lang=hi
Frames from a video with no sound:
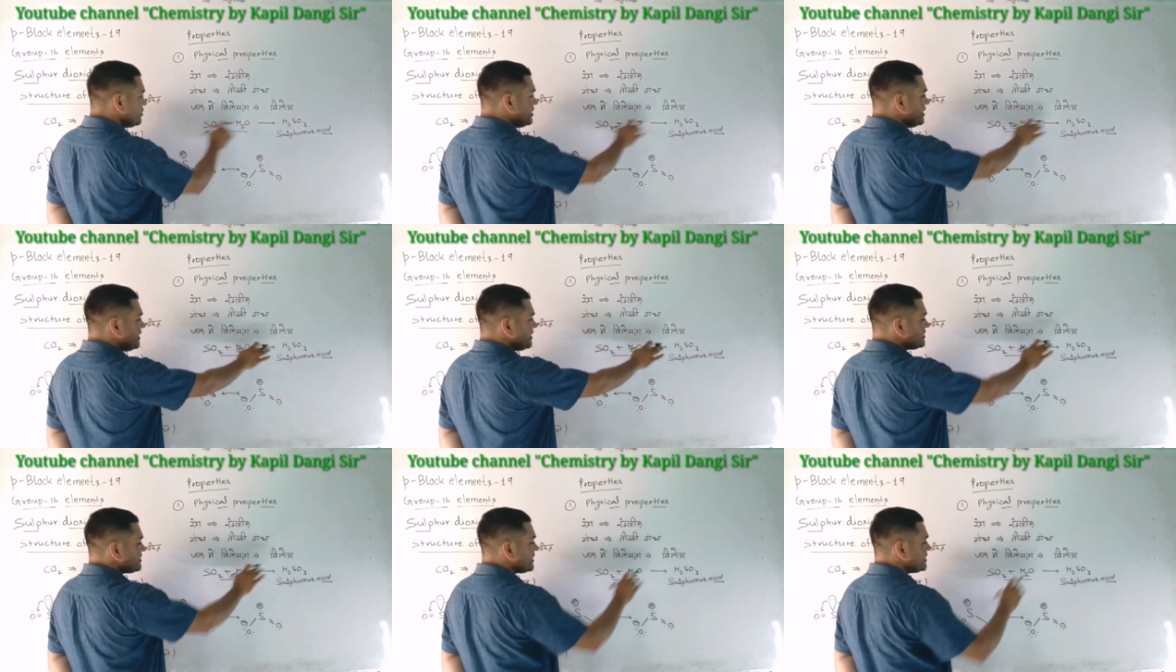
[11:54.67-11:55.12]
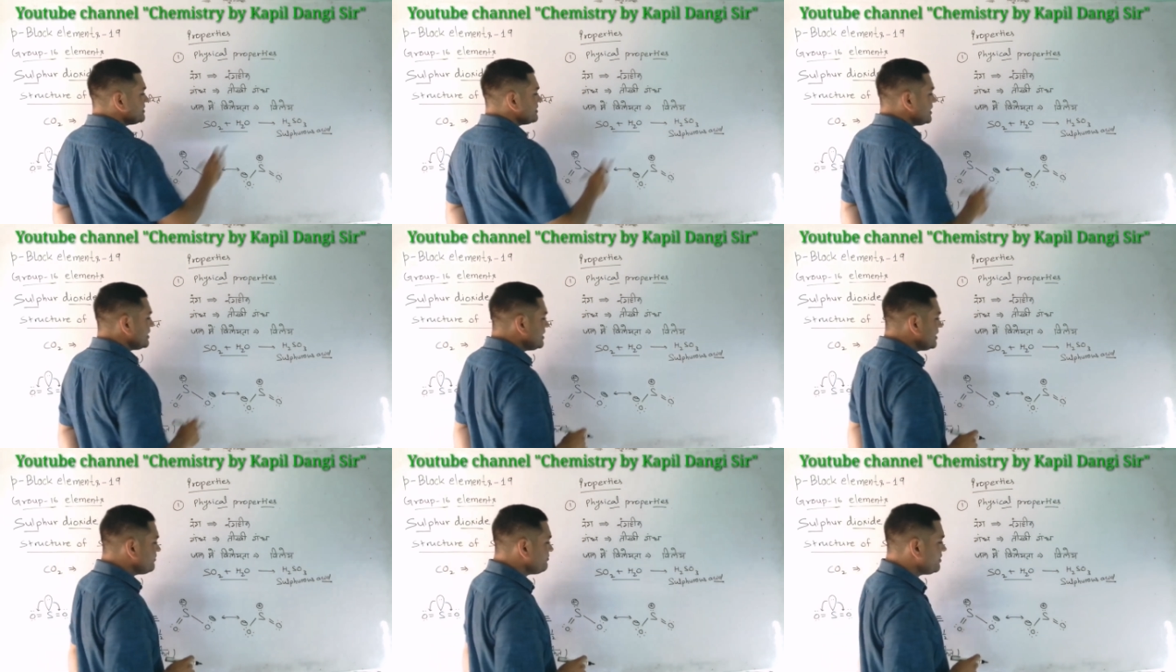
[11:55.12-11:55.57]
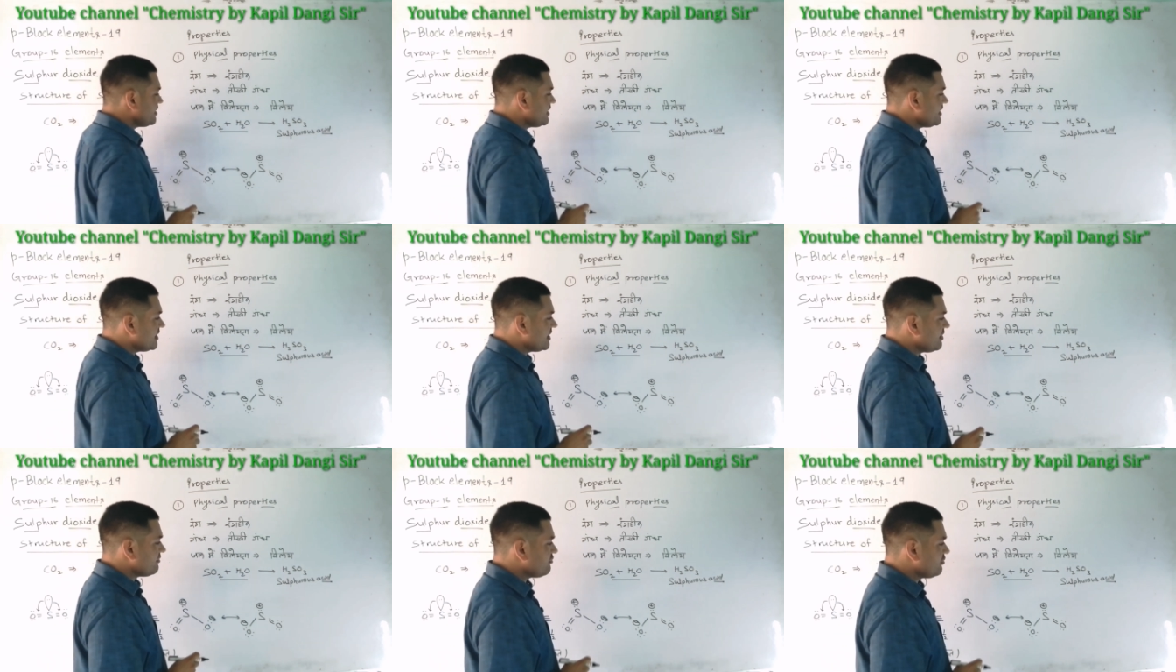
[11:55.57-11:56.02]
तो ये इसका जलीय
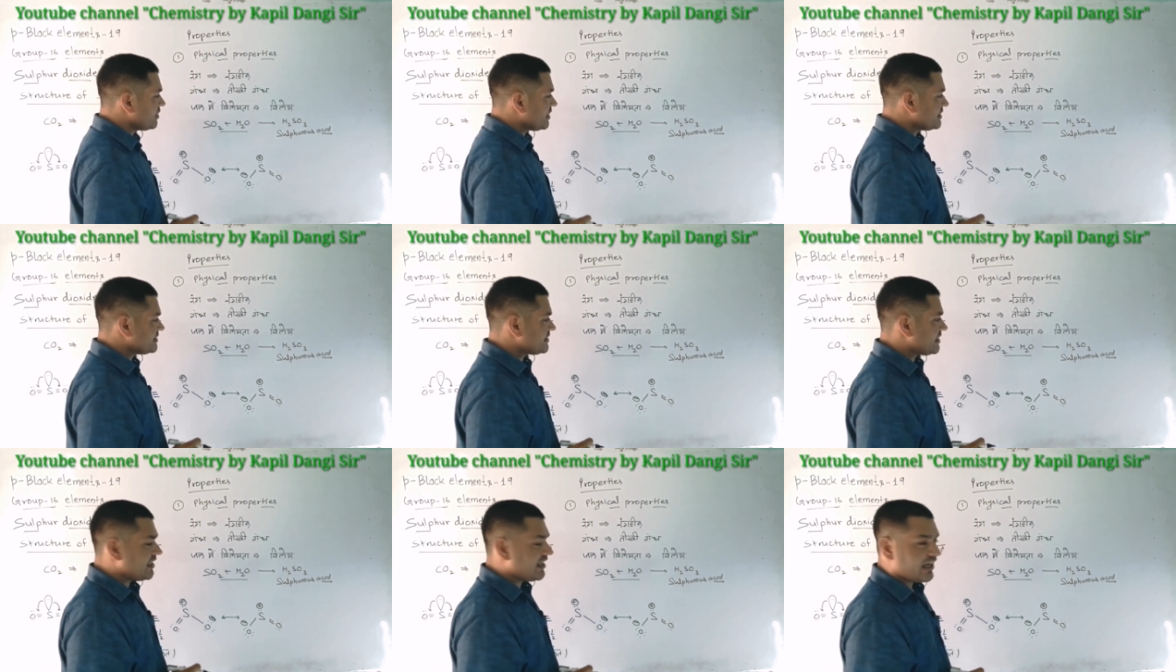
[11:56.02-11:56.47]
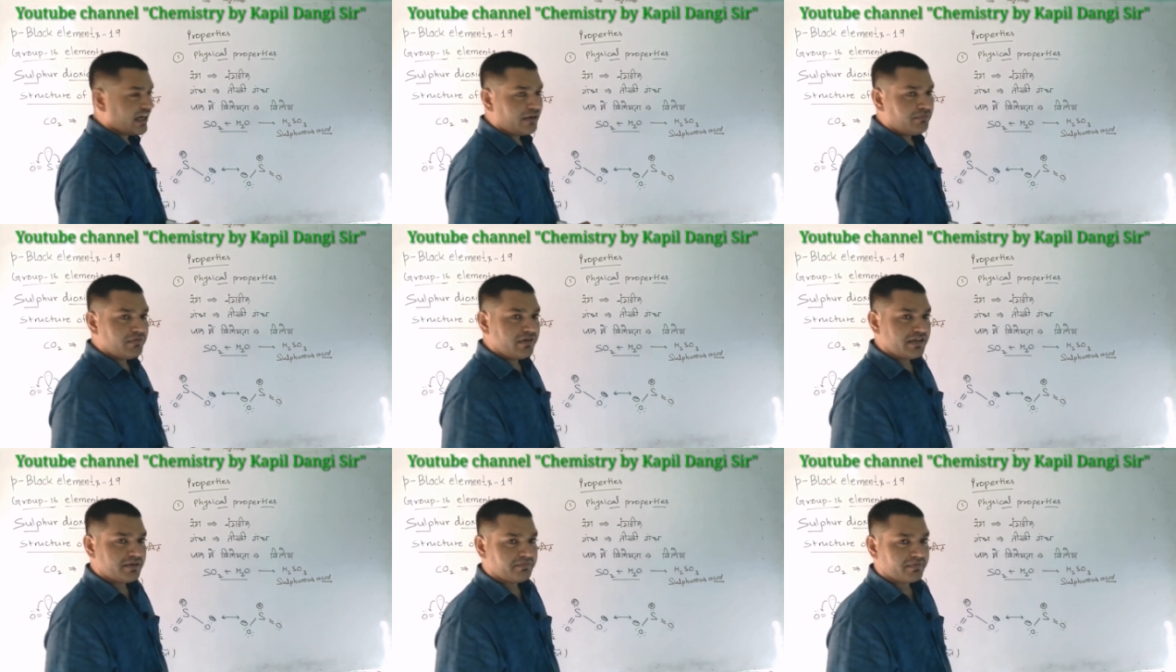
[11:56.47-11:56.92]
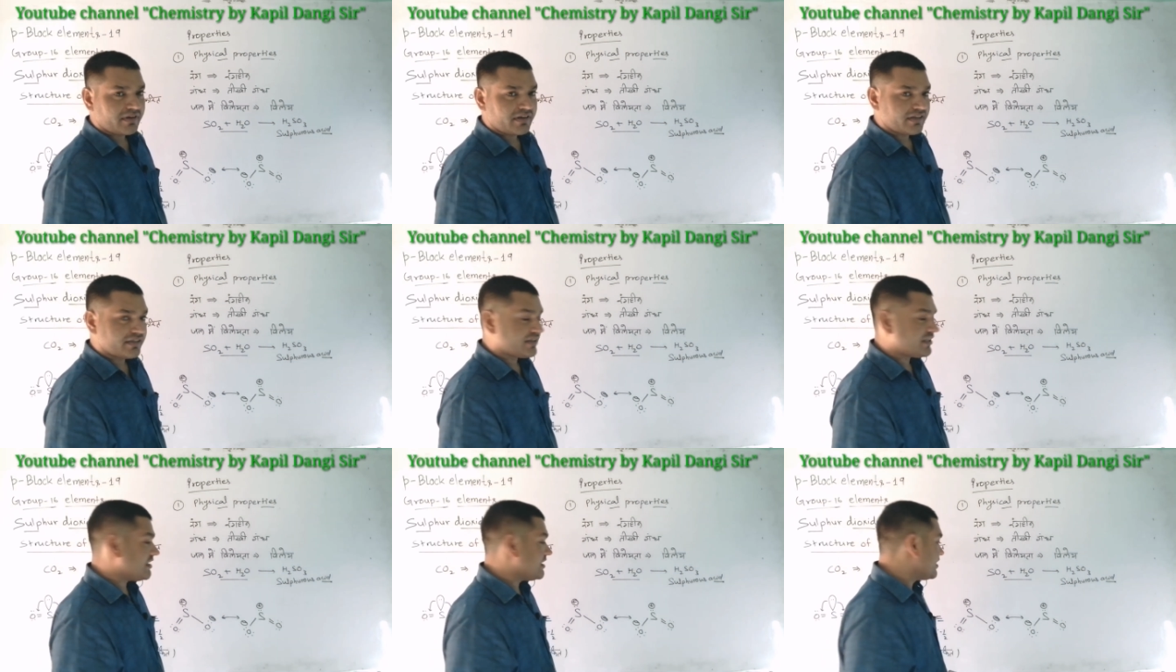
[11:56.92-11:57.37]
विलयन है वो कैसा है अम्लीय
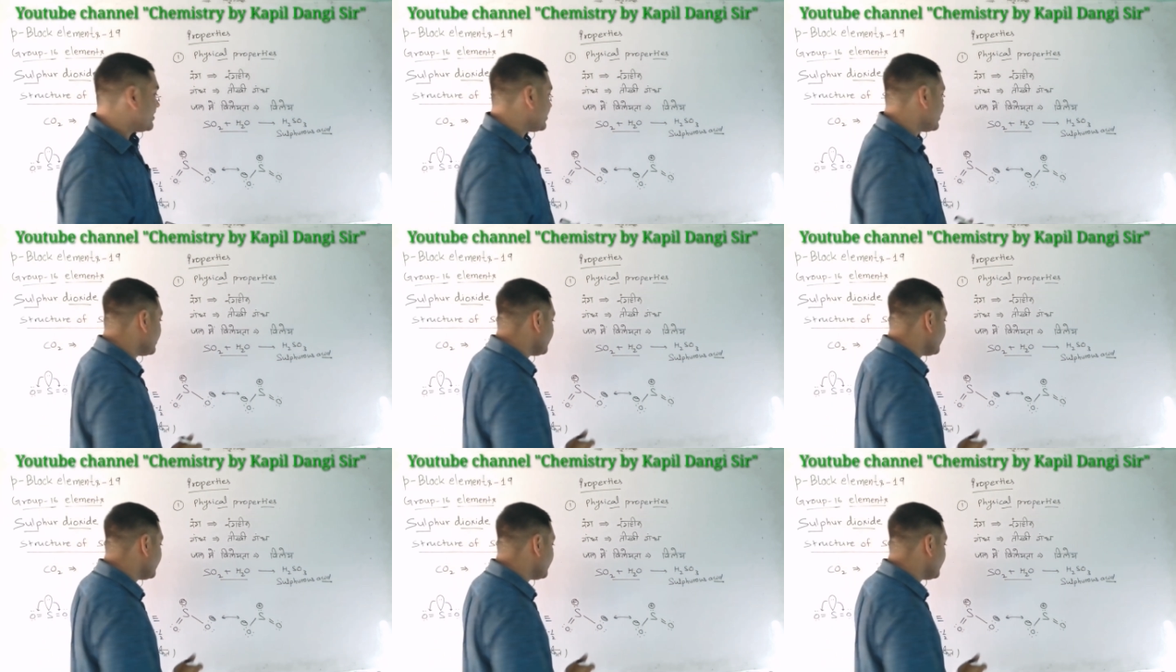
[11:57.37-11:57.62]
प्रकृति का